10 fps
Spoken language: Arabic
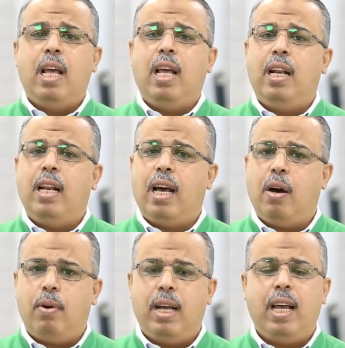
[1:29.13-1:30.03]

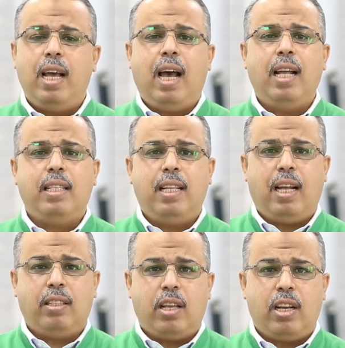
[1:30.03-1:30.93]
الهواء حتى
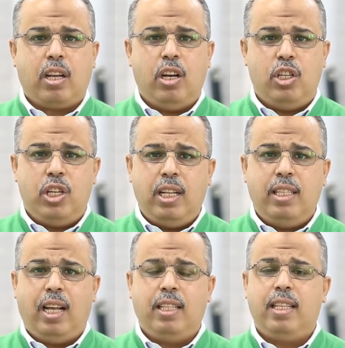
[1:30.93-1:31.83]
عن طريق الجلد
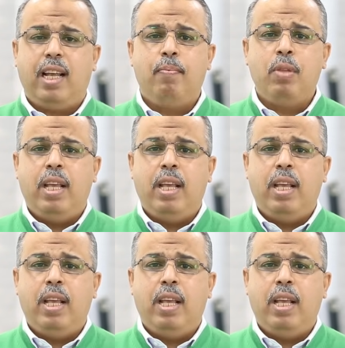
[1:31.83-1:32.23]
حتى